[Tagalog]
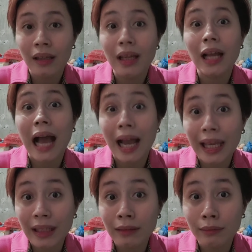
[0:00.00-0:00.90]
Yan ang
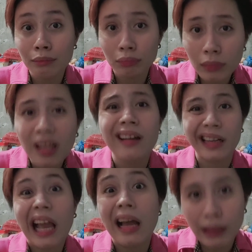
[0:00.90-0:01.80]
aking
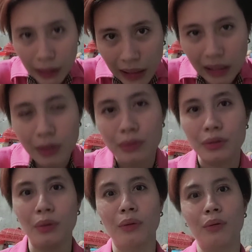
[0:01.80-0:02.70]
reality.
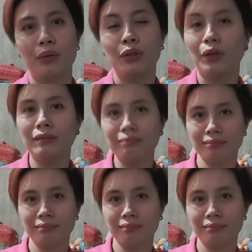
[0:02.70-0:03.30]
So, yon